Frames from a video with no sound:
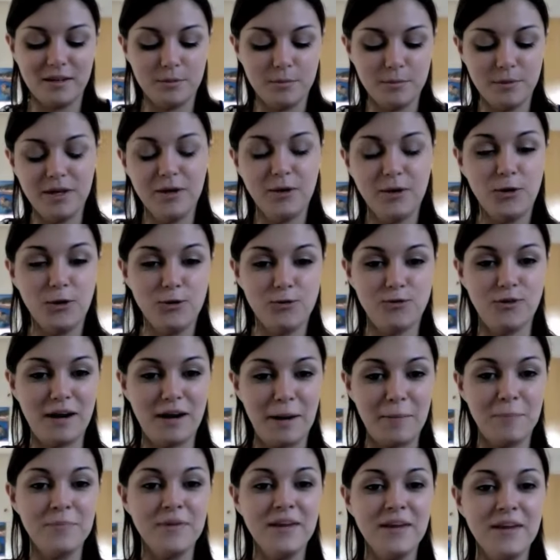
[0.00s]
Mais
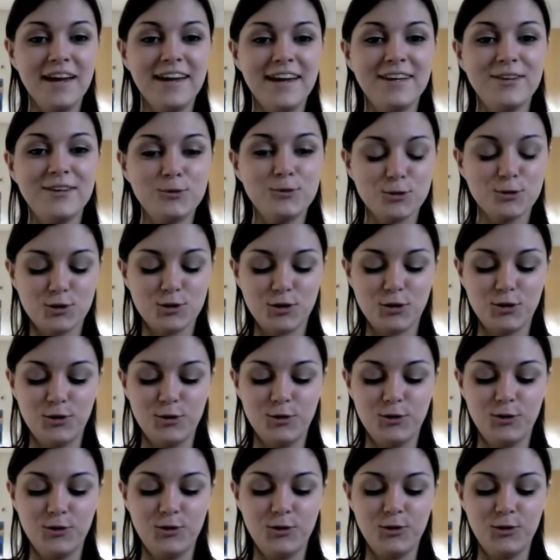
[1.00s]
voilà, donc
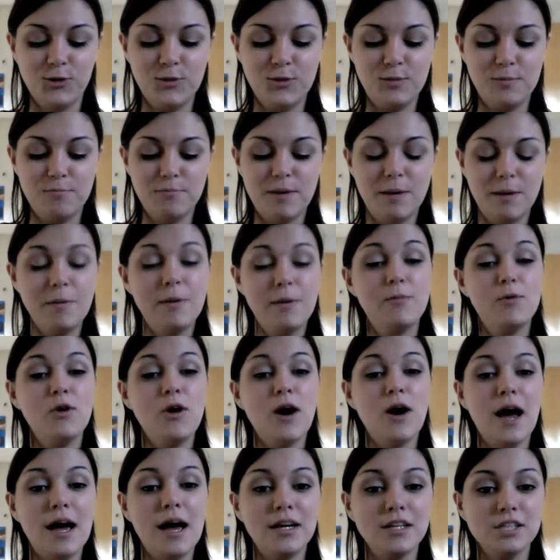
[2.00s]
ma maman
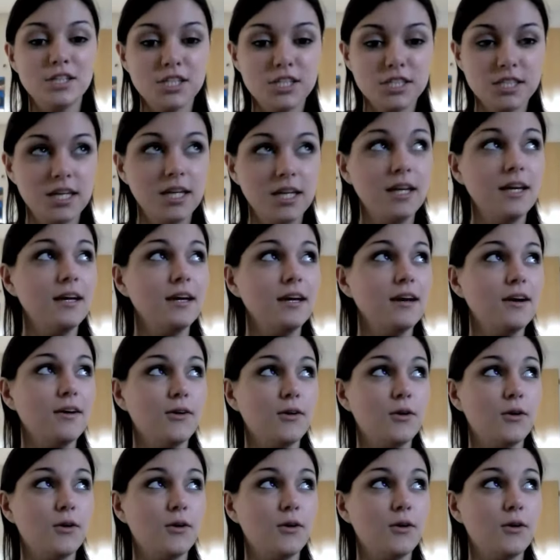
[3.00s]
a acheté